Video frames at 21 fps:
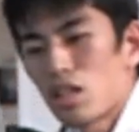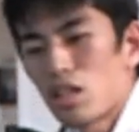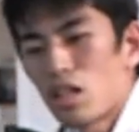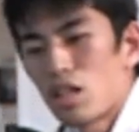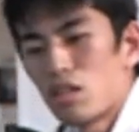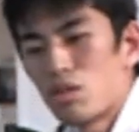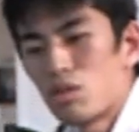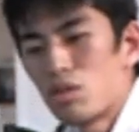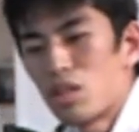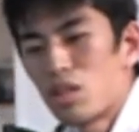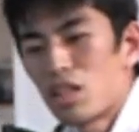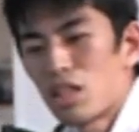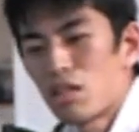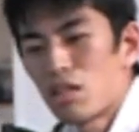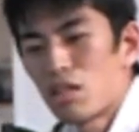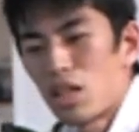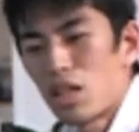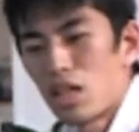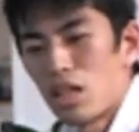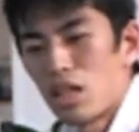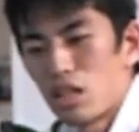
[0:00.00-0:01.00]
ただルナ
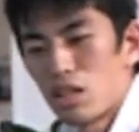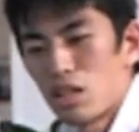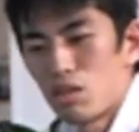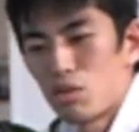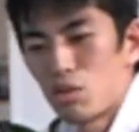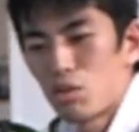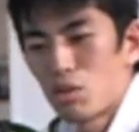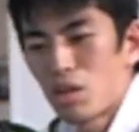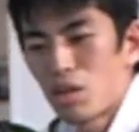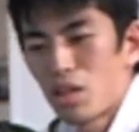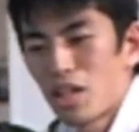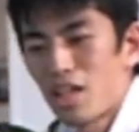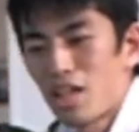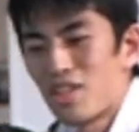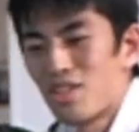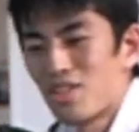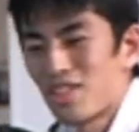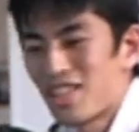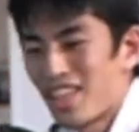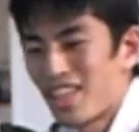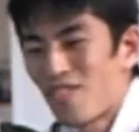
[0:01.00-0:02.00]
では動かない
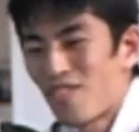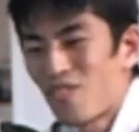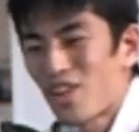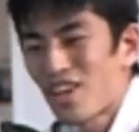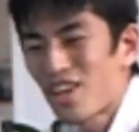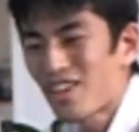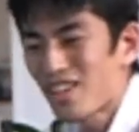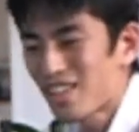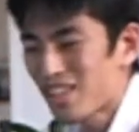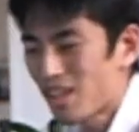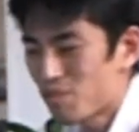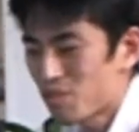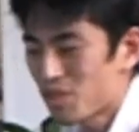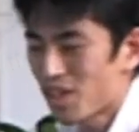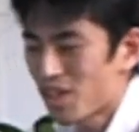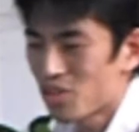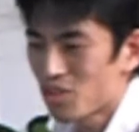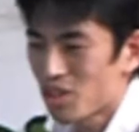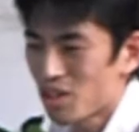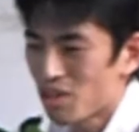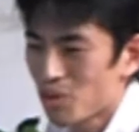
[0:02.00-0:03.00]
のでやっぱ
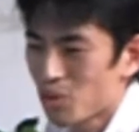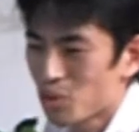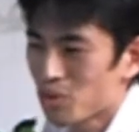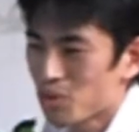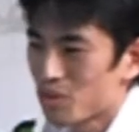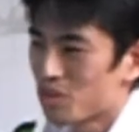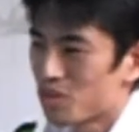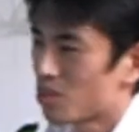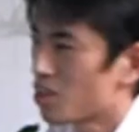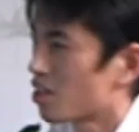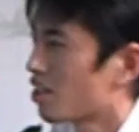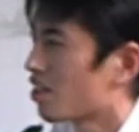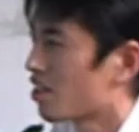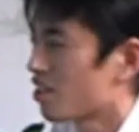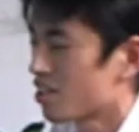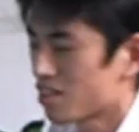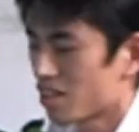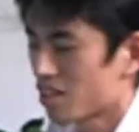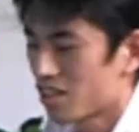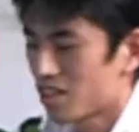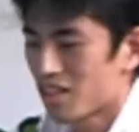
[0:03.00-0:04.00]
ケプラーの毛はコトリの毛
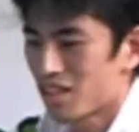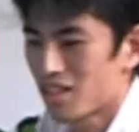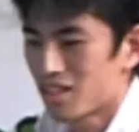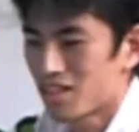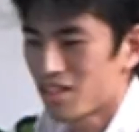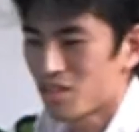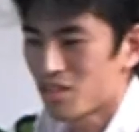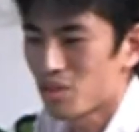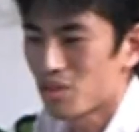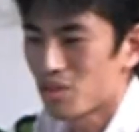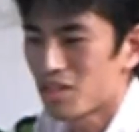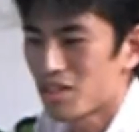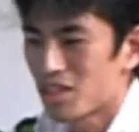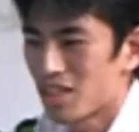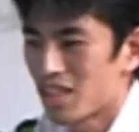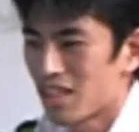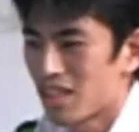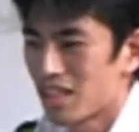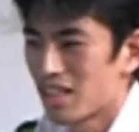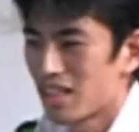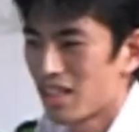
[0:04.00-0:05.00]
なんじゃないかなってことです
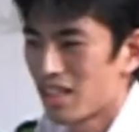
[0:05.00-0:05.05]
ね